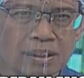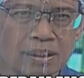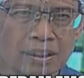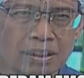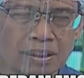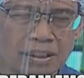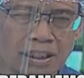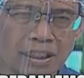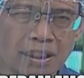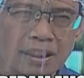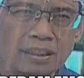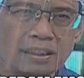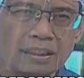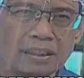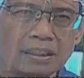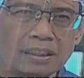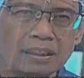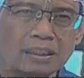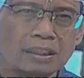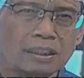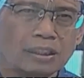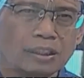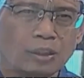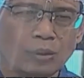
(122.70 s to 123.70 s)
Ya.
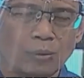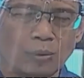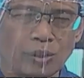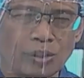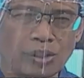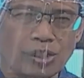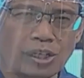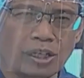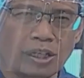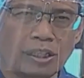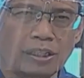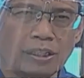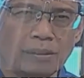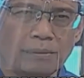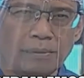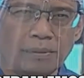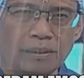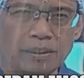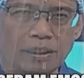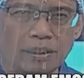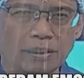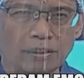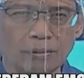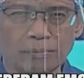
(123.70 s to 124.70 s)
Wajalna
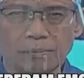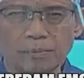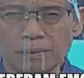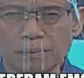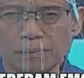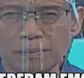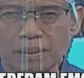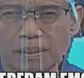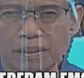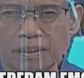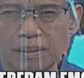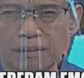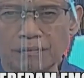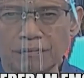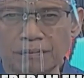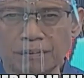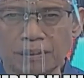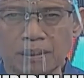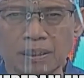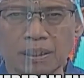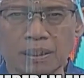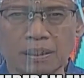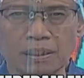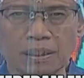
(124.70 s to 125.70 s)
badakum libadin
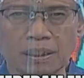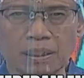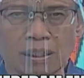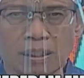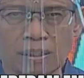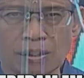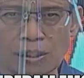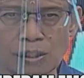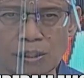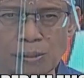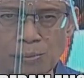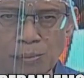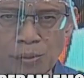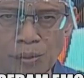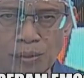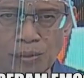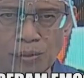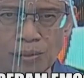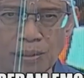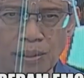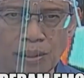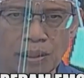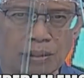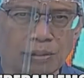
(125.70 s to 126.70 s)
fitnatan atas
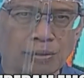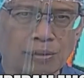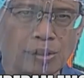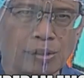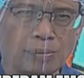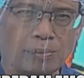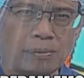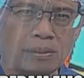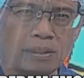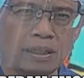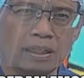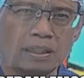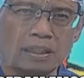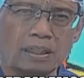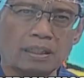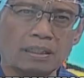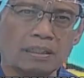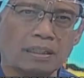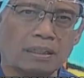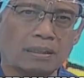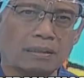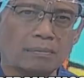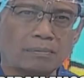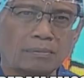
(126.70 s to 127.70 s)
birun. Aku
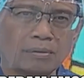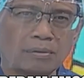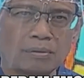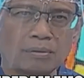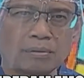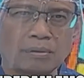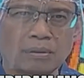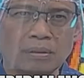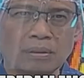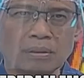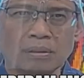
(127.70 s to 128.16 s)
ciptakan kamu